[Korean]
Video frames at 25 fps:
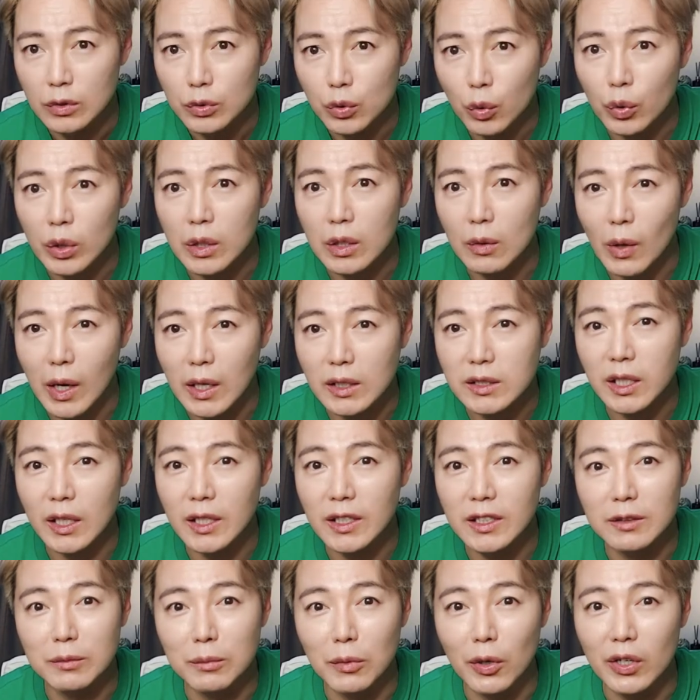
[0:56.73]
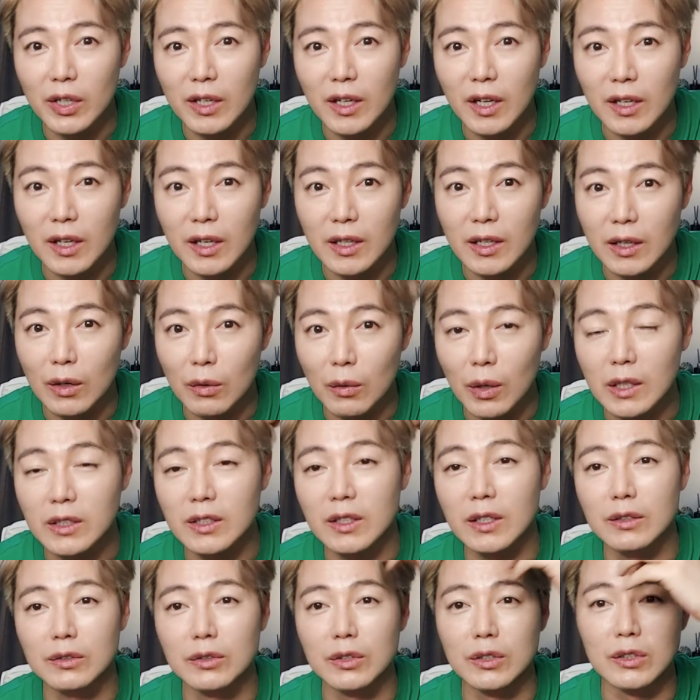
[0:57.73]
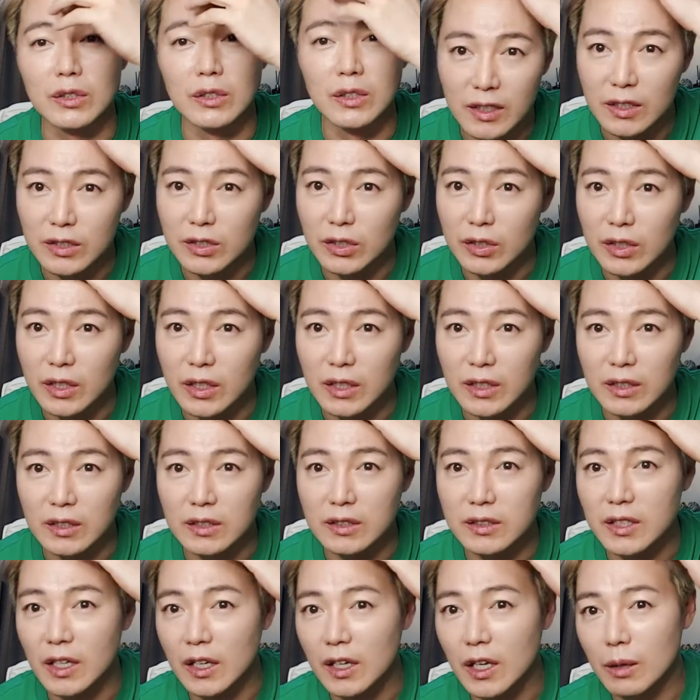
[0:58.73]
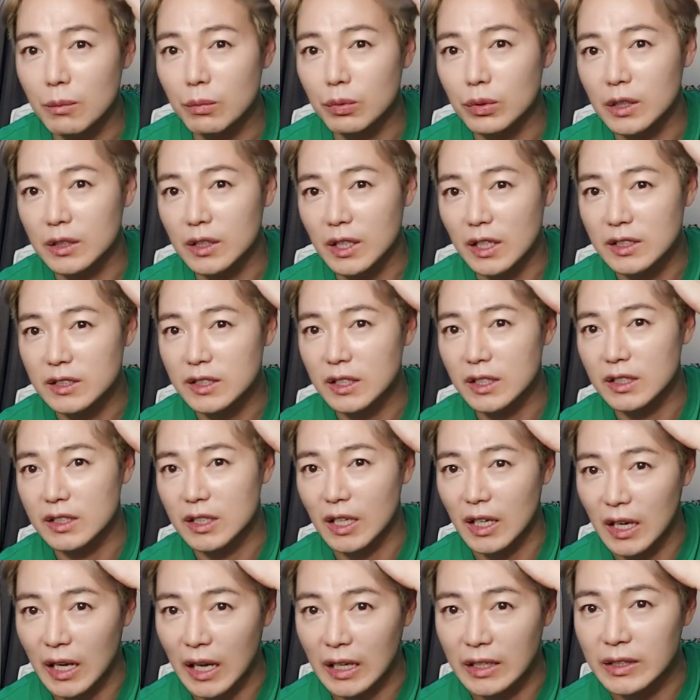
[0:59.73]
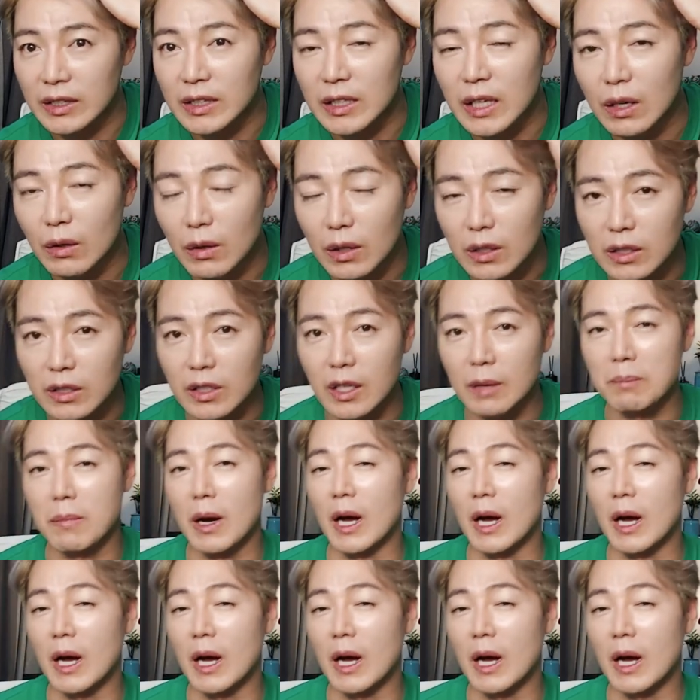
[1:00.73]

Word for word: 속이 꽉 차 있는 머리카락이라고 하더라고요. 그래서 이게 생각보다 탈색이 잘 안 나와. 이렇게